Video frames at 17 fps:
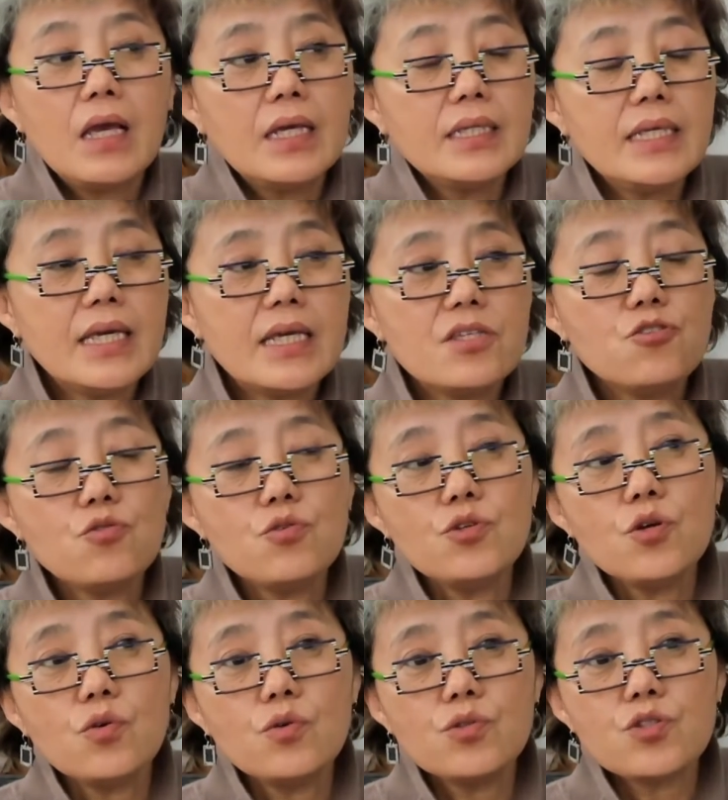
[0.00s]
也就
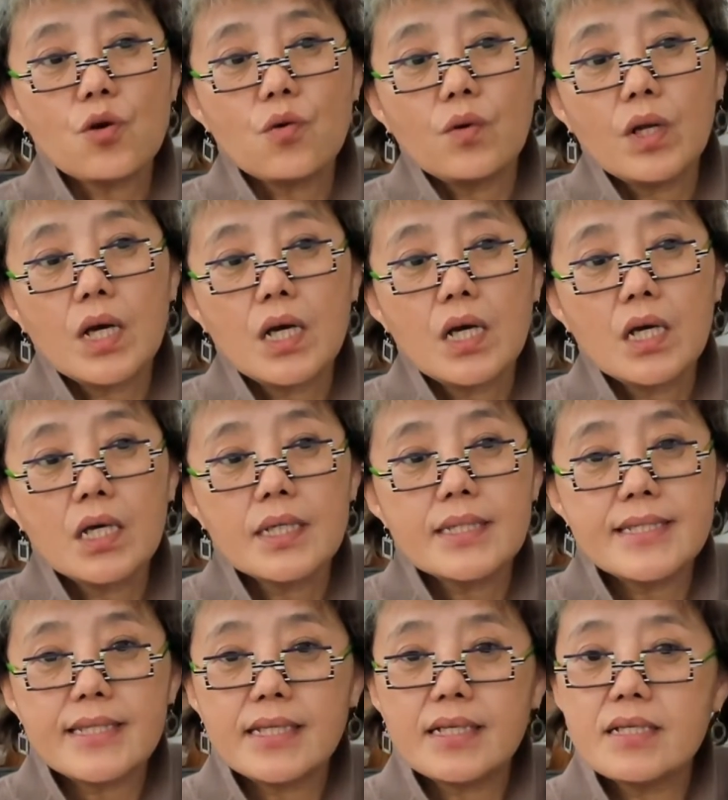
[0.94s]
又走了
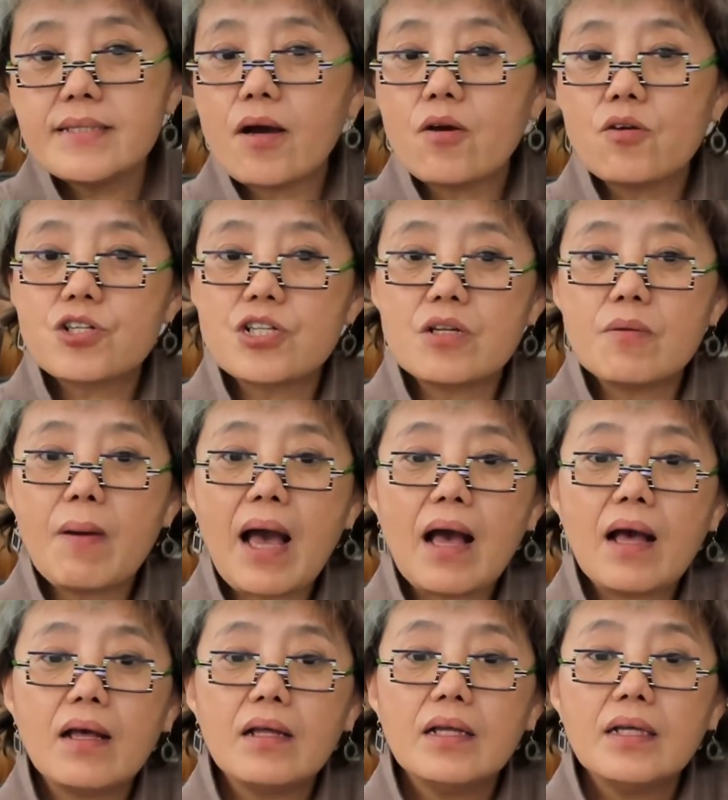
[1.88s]
几个小时
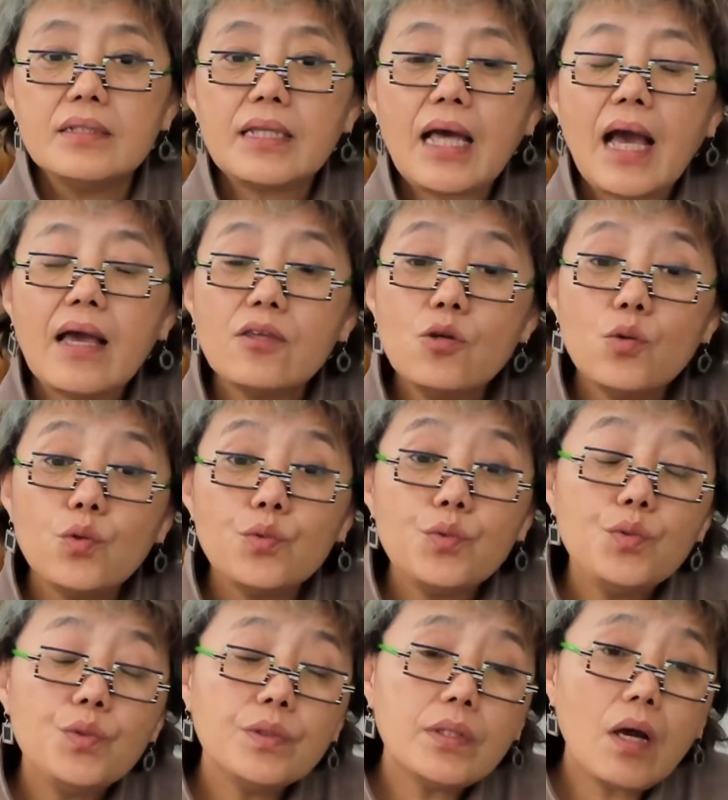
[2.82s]
吧，他又
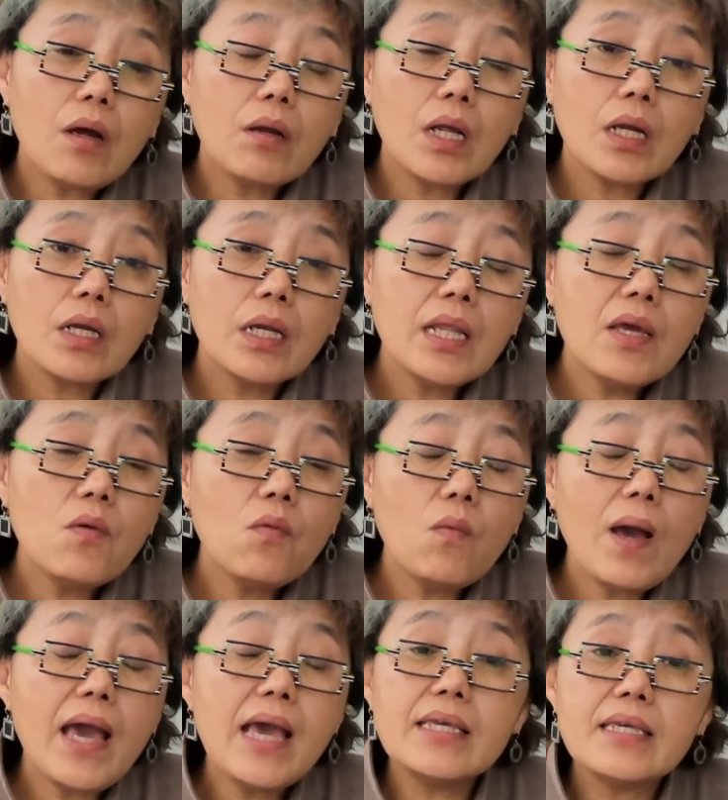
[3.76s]
遇到了另
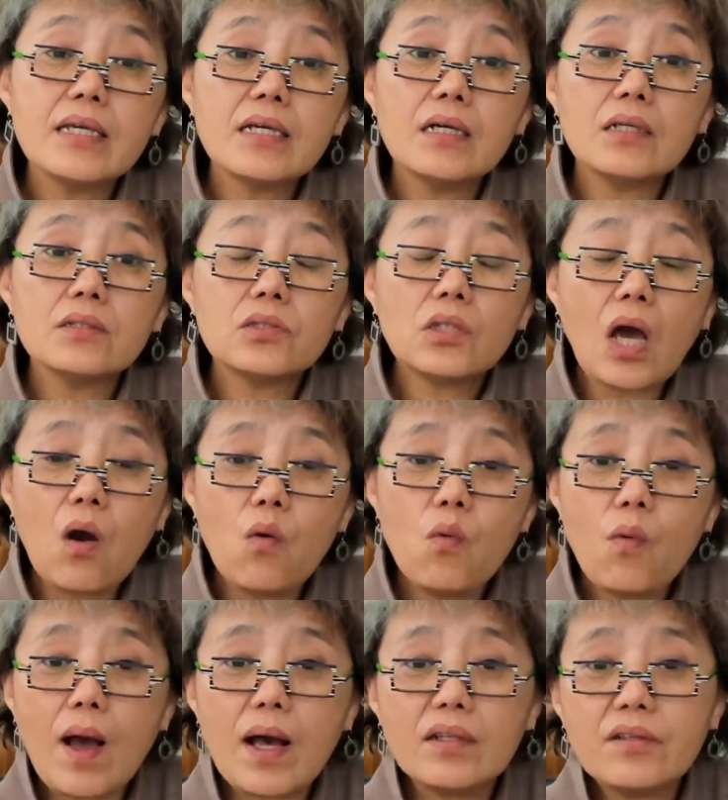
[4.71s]
外一个逃
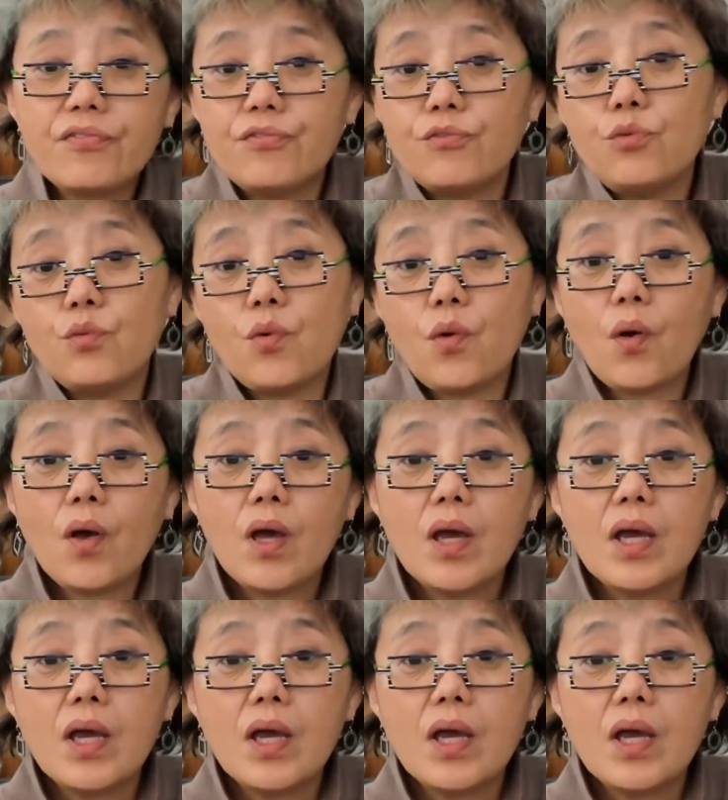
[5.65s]
亡的俘虏，